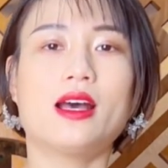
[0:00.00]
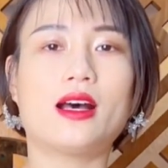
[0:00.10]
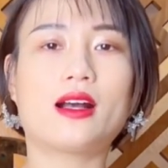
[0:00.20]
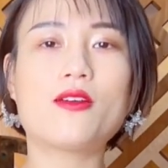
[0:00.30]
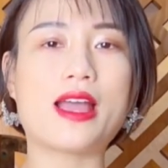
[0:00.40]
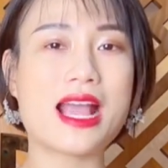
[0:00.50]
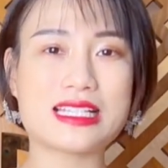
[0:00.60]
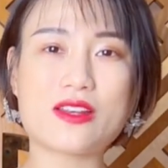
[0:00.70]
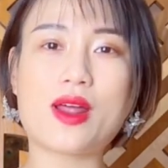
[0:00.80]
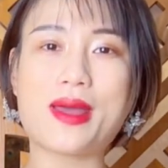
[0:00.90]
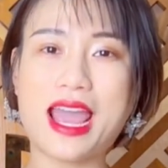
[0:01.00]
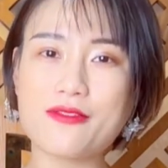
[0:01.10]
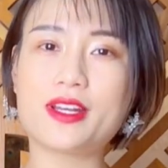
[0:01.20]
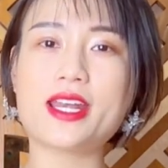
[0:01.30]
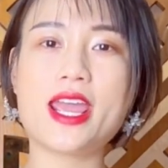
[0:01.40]
à, không phải hai giai đoạn là
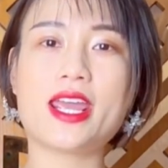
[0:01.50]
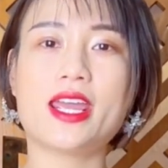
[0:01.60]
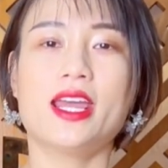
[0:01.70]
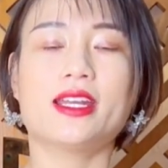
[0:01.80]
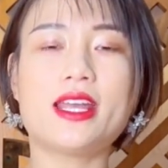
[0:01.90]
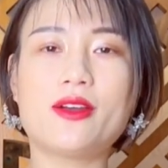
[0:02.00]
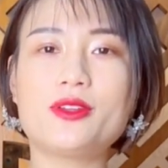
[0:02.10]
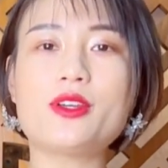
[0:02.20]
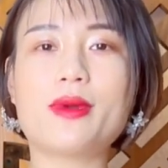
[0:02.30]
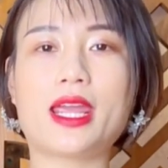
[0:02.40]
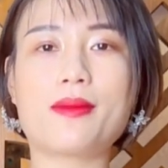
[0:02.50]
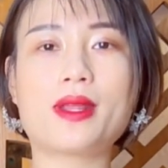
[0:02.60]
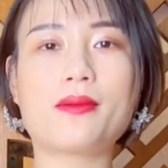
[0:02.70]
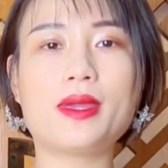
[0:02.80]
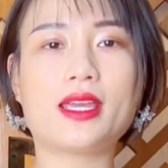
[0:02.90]
hai vấn đề nếu như mà em
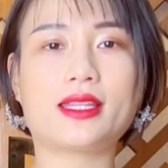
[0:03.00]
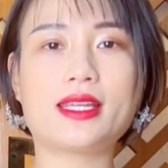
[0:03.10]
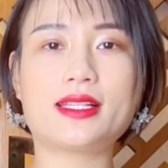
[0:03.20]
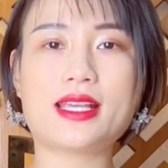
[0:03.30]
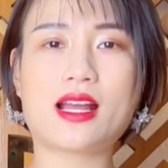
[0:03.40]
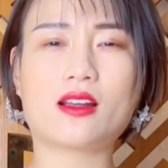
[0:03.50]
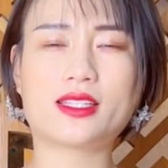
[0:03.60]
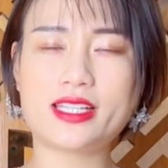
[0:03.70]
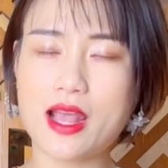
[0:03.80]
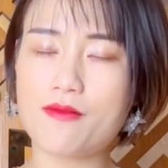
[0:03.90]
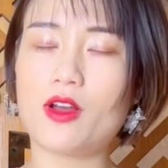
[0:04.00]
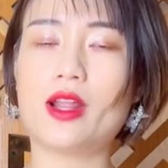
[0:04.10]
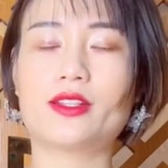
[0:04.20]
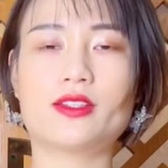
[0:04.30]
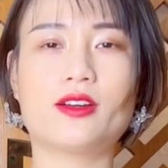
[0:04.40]
đang bị cái tình trạng là chạm vào
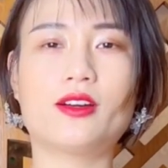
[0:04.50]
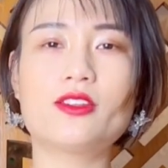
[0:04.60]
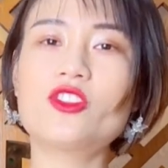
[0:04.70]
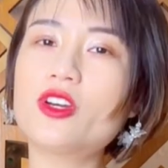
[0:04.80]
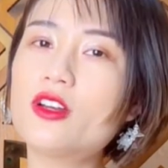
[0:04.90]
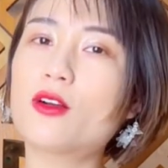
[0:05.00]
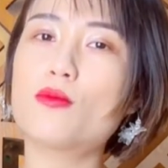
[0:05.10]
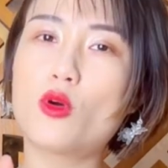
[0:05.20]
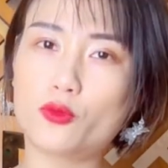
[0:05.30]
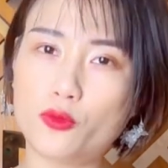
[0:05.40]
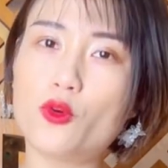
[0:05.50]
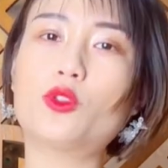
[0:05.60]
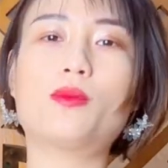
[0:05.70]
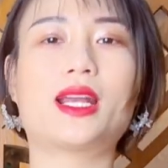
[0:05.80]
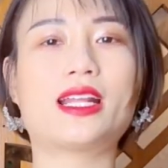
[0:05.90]
là chớ chưa được một
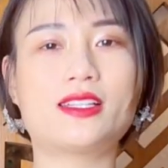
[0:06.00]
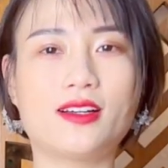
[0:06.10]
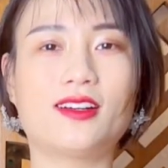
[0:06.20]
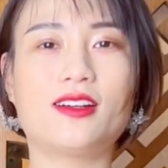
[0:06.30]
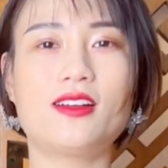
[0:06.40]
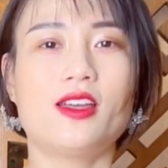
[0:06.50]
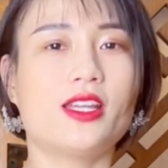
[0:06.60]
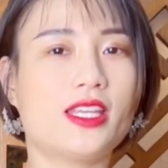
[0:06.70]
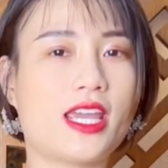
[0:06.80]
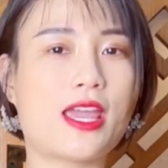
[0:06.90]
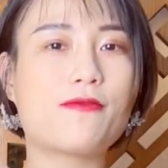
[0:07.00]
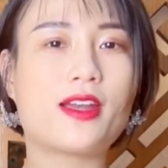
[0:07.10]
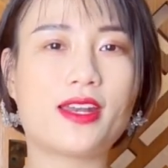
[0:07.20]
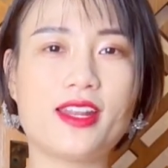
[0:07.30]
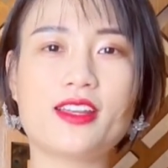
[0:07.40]
phút mà đã chớ thì em
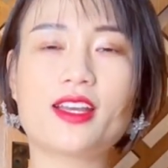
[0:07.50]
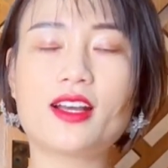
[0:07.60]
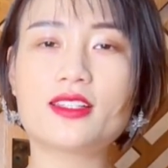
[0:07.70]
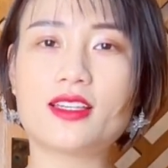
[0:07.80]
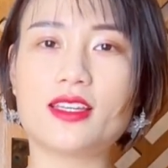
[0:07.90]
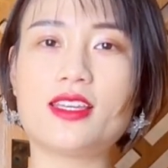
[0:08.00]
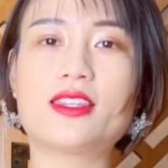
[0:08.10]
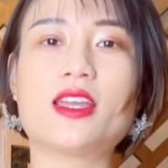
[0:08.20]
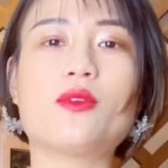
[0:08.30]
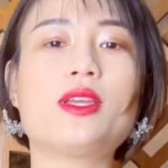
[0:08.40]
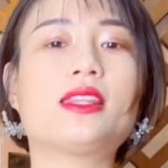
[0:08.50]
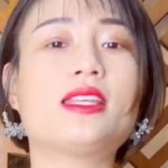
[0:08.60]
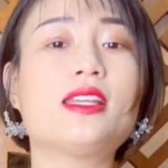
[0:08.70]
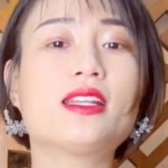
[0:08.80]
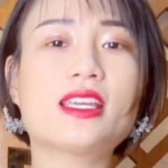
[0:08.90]
phải đến những cơ sở y tế uy
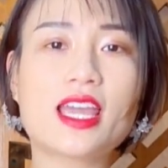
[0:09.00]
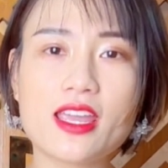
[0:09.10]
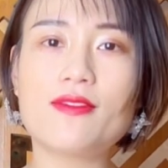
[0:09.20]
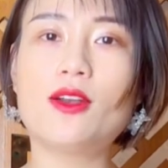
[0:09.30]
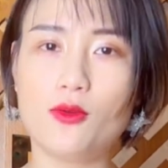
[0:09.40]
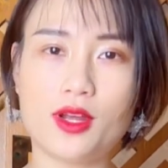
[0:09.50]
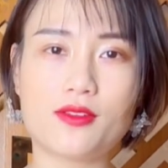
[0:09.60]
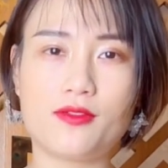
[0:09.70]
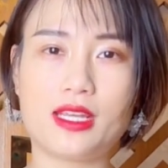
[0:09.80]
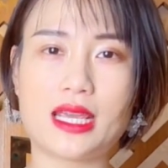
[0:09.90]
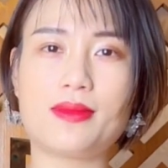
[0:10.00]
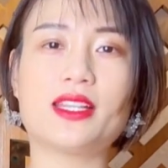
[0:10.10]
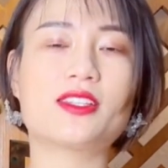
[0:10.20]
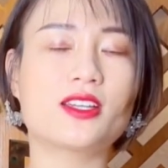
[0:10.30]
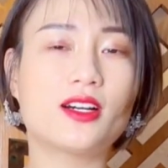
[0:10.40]
tín ngay và luôn vì em
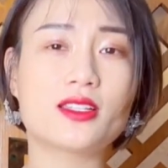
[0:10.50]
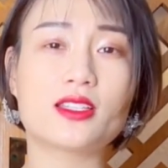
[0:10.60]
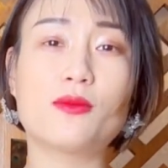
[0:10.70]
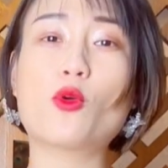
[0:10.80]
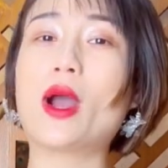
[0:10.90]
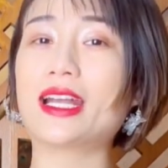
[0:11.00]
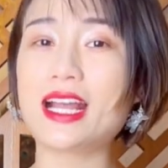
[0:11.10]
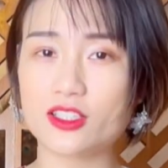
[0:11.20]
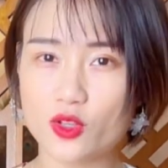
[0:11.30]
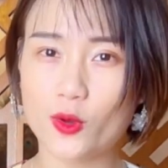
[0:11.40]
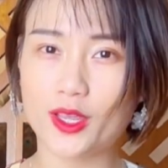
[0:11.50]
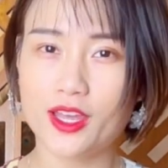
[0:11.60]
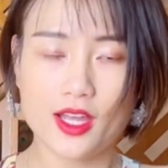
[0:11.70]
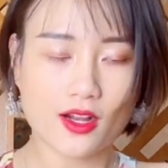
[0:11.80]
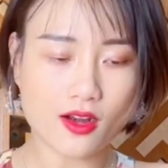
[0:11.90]
bị chớ sớm quá nặng rồi
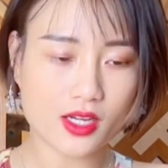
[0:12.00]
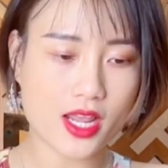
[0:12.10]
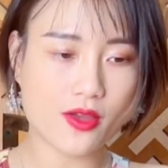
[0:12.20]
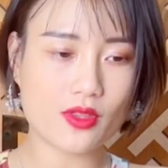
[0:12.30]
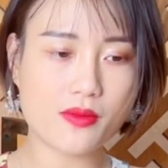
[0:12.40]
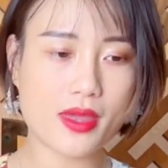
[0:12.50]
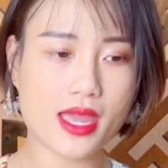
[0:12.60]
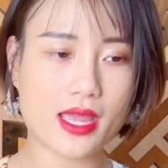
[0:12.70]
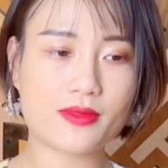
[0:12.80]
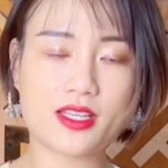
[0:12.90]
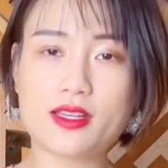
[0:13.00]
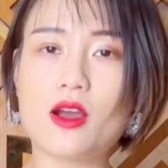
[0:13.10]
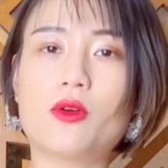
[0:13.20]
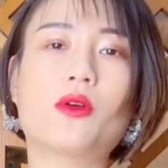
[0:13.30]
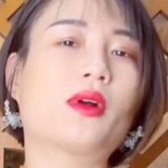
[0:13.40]
còn nếu như mà em chiến
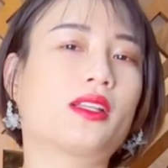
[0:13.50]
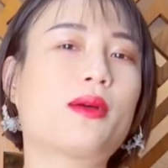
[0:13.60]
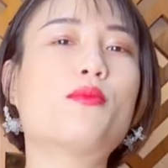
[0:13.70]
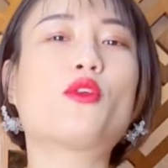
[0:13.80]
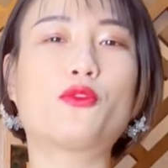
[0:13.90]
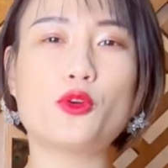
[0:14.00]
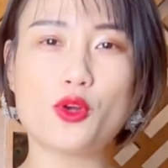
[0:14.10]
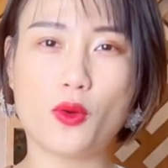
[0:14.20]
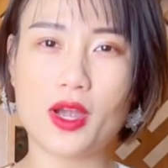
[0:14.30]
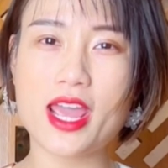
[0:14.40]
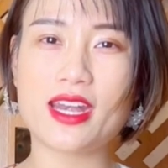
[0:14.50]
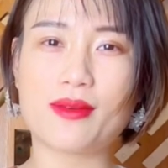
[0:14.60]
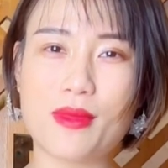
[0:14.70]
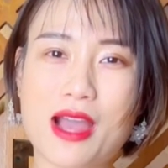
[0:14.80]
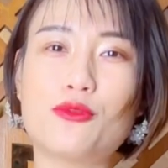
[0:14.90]
đấu được khoảng tầm một phút đổ
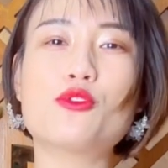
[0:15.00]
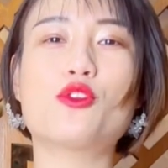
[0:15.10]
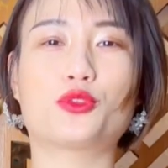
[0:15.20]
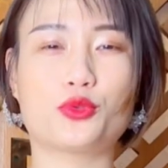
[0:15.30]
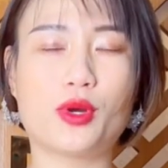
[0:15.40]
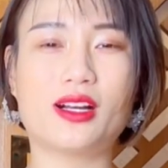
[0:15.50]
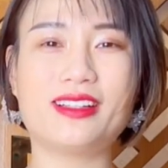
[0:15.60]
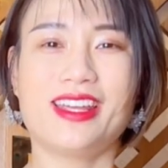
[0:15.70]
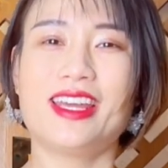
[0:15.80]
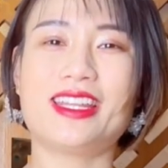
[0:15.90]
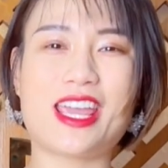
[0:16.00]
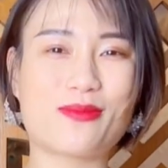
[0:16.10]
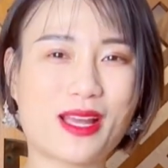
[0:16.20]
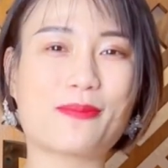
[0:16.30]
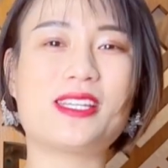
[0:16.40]
lên 3 phút đổ xuống thì
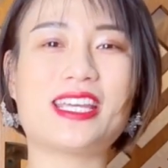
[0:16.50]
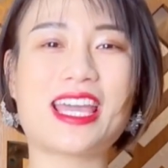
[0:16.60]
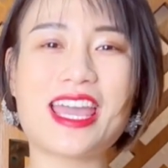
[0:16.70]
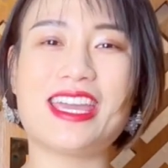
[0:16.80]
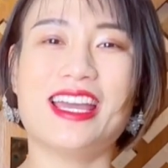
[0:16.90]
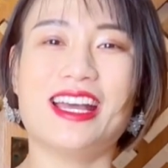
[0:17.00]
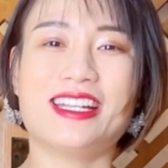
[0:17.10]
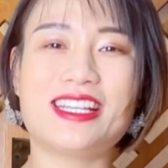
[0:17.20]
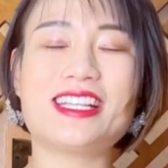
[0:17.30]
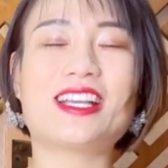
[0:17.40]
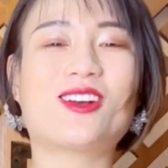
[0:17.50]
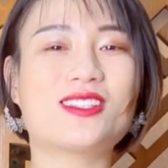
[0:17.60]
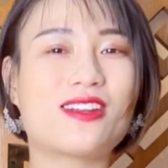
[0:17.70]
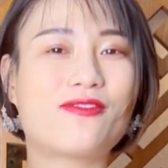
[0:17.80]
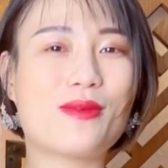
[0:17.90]
em gặp chị ngay chị sẽ có
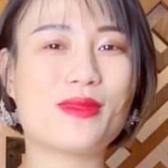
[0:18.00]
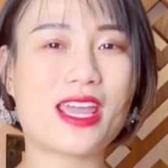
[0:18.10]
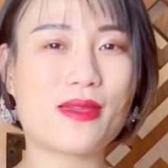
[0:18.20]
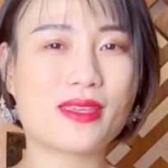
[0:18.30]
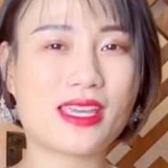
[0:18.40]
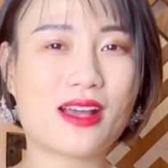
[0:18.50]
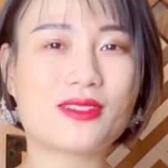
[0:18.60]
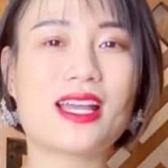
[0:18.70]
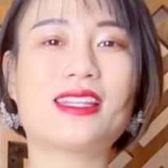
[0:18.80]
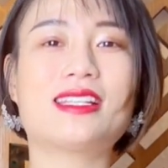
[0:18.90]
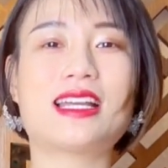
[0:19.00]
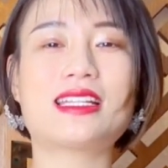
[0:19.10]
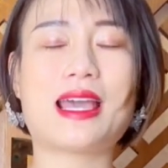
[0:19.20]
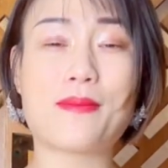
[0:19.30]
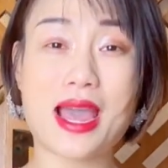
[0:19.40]
sản phẩm để em kéo dài thời gian
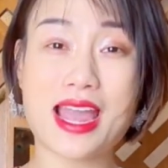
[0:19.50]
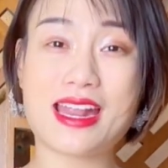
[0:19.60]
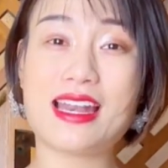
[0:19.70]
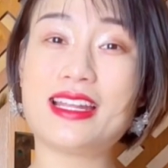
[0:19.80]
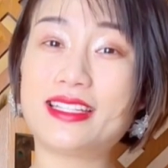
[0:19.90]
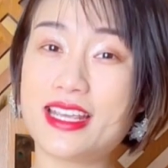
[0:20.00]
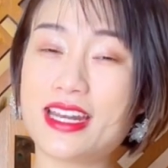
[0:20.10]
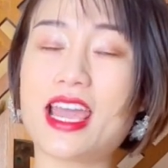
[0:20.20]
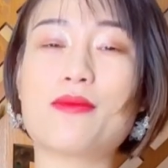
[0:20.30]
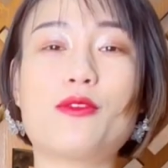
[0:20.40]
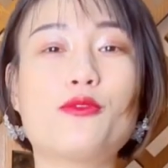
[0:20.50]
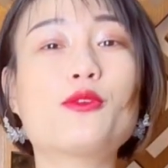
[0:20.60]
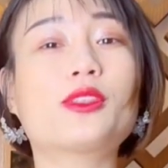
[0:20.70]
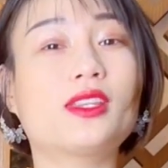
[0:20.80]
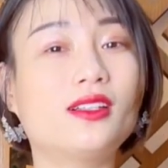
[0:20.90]
trả bài lên trên 20
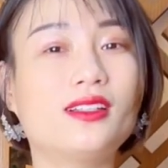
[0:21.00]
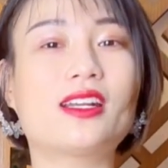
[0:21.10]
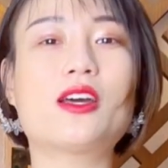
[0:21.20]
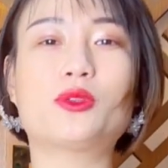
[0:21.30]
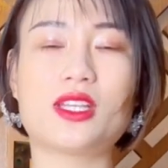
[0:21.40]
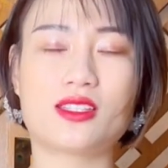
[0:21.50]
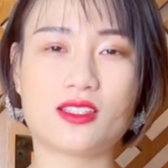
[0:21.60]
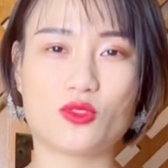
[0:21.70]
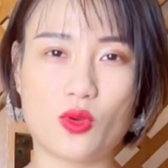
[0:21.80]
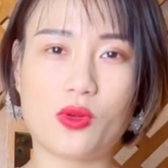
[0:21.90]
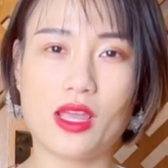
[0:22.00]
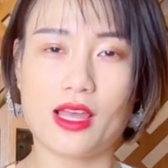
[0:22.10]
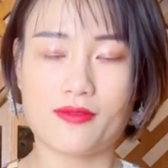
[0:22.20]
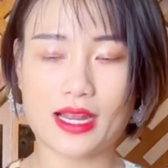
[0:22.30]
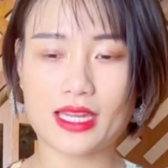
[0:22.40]
phút từ lần đầu tiên sử dụng
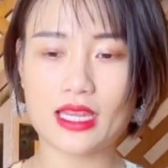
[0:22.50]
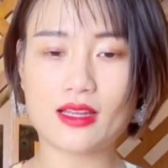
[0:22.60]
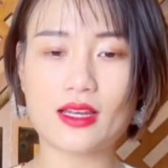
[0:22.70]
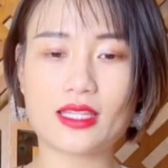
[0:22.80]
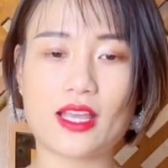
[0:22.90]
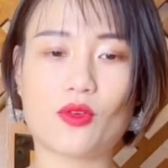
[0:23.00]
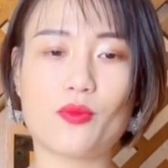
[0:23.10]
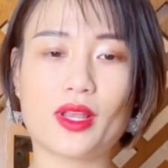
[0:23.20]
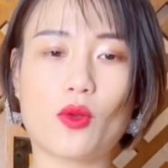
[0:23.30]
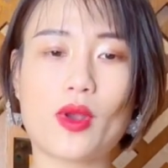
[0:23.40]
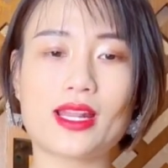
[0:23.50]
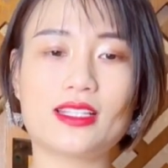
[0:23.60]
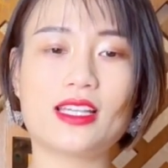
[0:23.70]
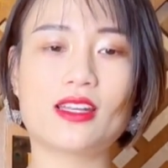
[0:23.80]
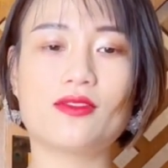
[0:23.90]
và khi cơ thể của mình
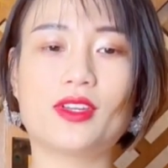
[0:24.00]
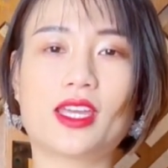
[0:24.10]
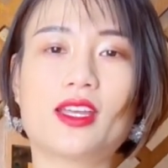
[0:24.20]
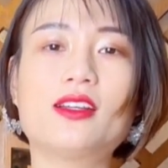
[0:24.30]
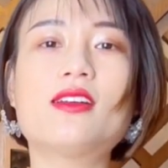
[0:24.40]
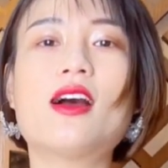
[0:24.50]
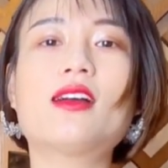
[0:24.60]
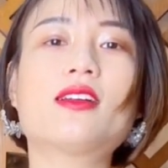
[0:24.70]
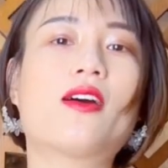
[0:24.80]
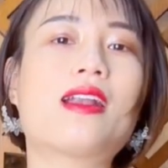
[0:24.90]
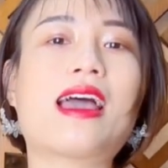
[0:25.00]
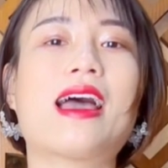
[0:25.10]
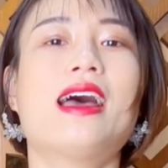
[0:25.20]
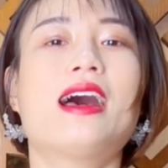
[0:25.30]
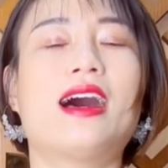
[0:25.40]
quen dần với cái ngưỡng đó
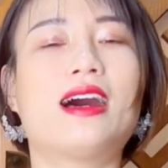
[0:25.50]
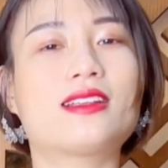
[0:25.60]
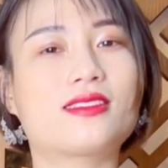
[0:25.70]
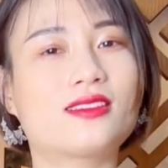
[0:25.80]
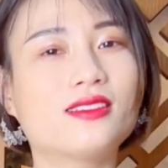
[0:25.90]
là uh,